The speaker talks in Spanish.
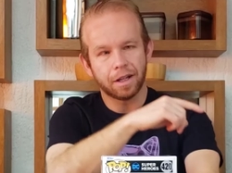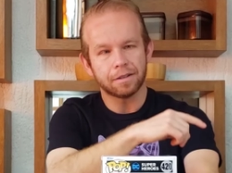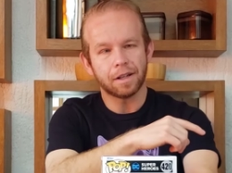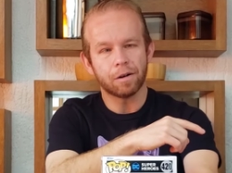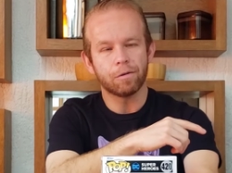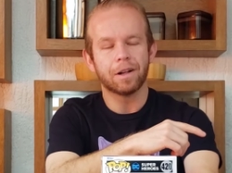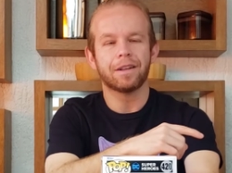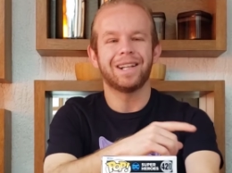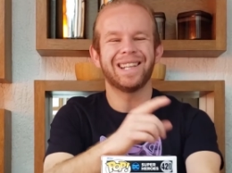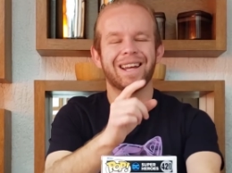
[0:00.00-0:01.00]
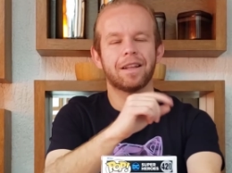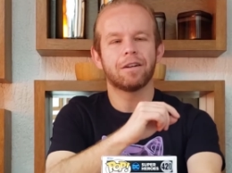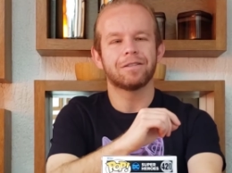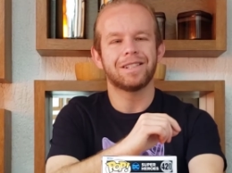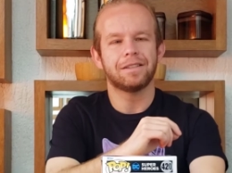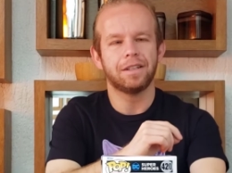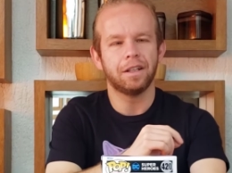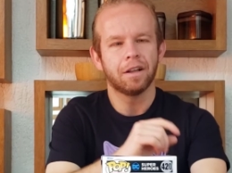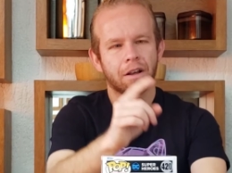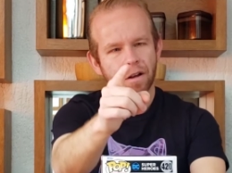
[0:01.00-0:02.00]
¿Tienes alguna del día de los DC?